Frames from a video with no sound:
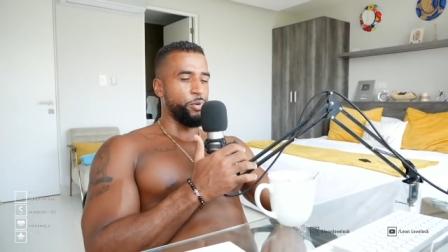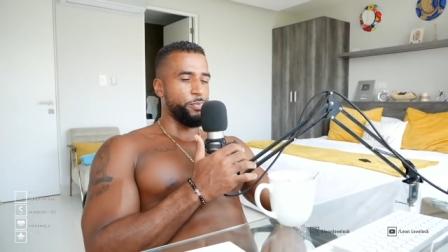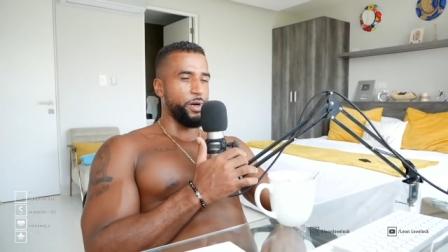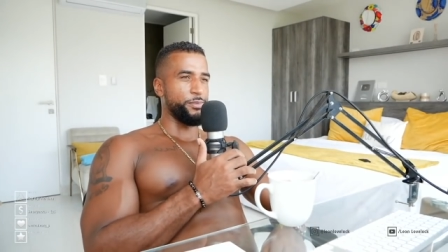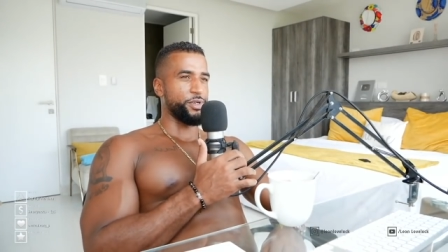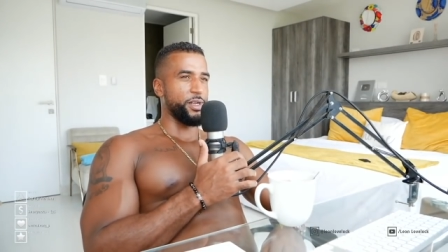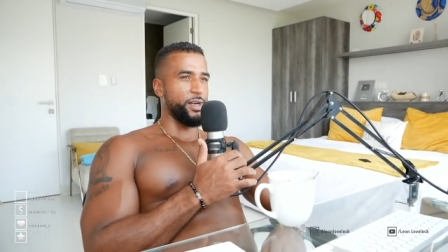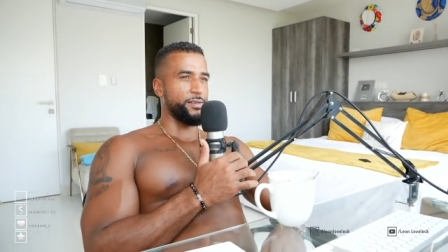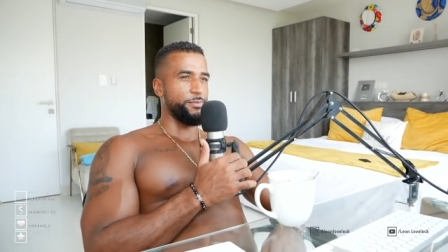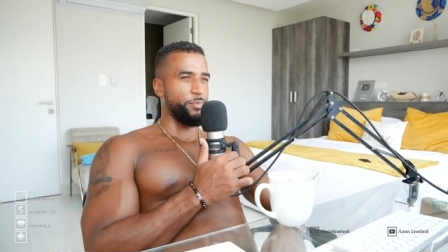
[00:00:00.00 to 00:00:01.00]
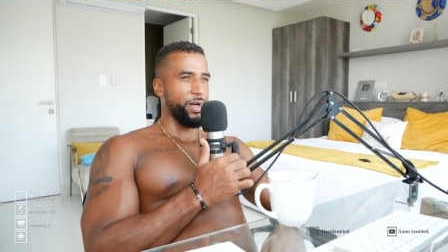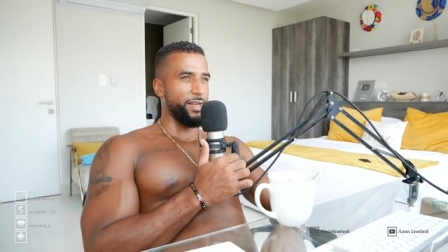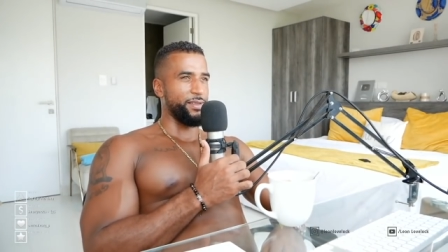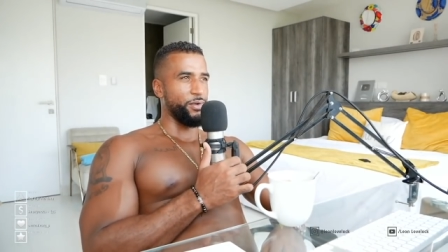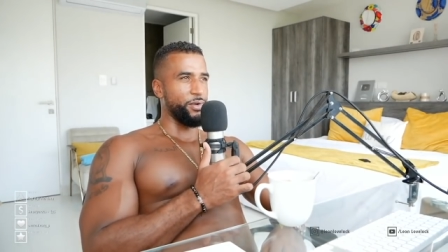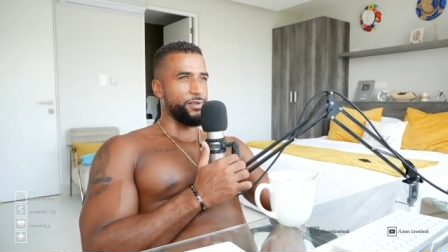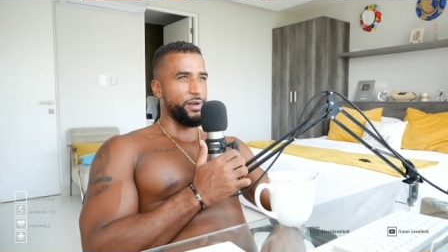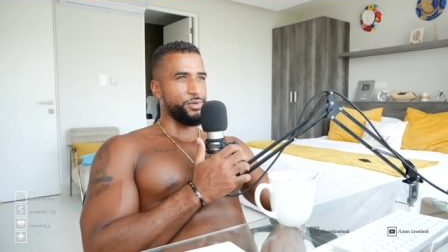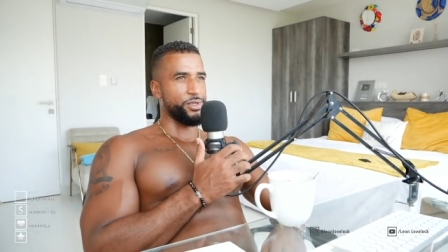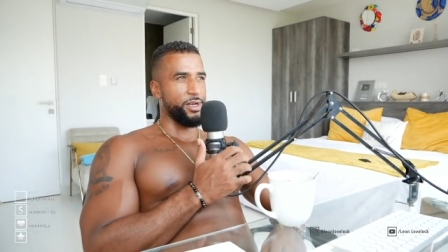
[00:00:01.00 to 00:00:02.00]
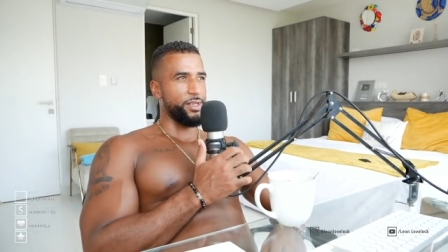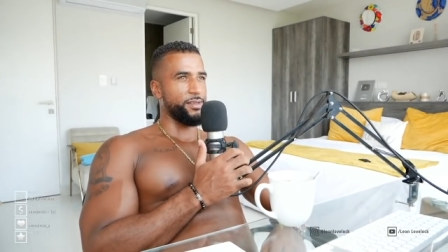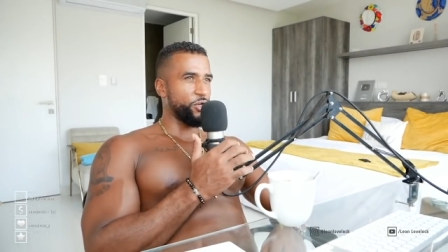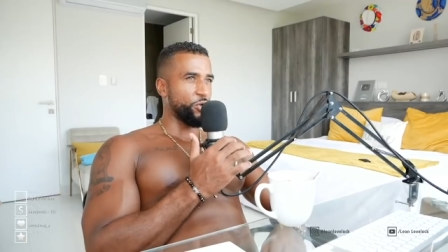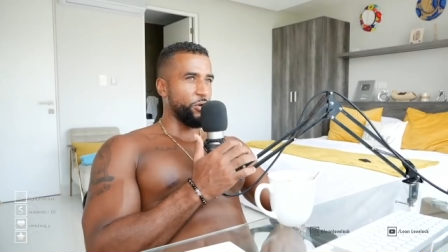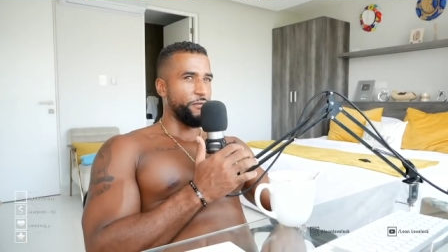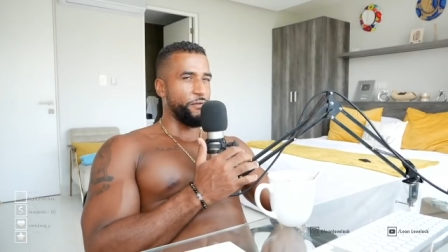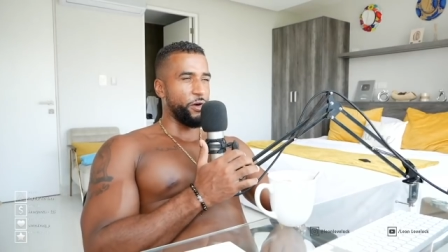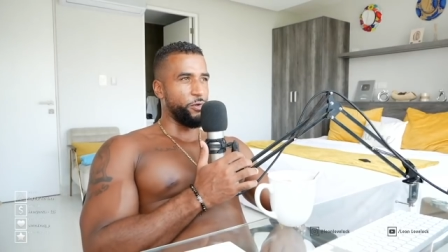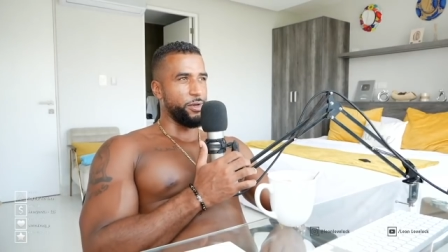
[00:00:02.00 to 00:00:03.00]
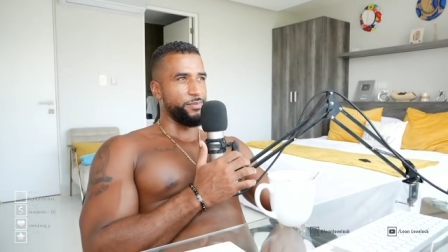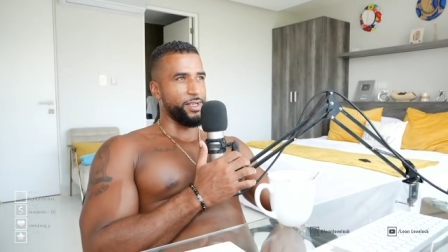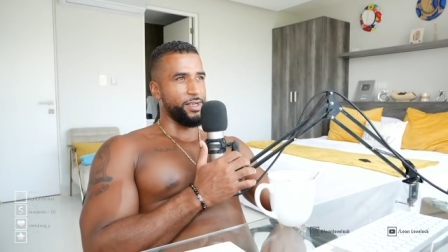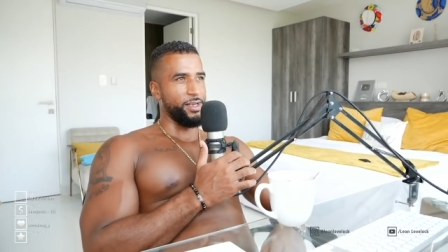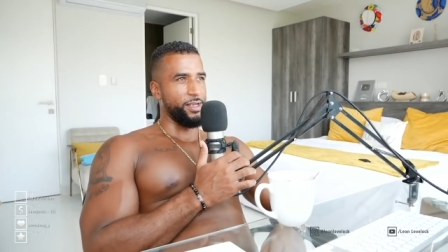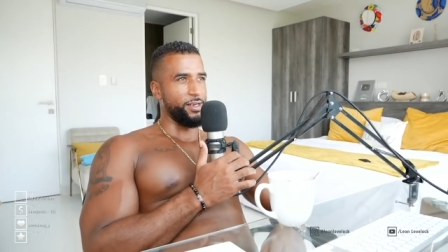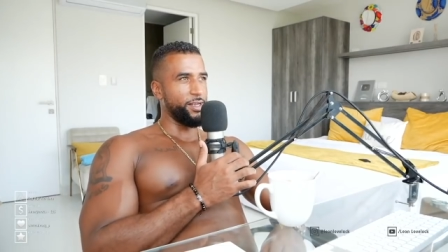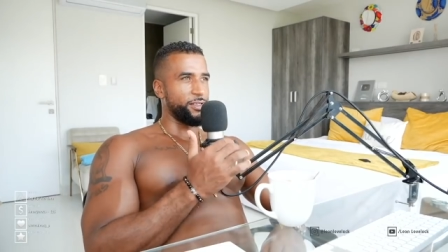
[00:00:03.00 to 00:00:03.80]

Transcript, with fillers: Pumper am Start, breite Leute am Start, schöne Frauen am Trainieren.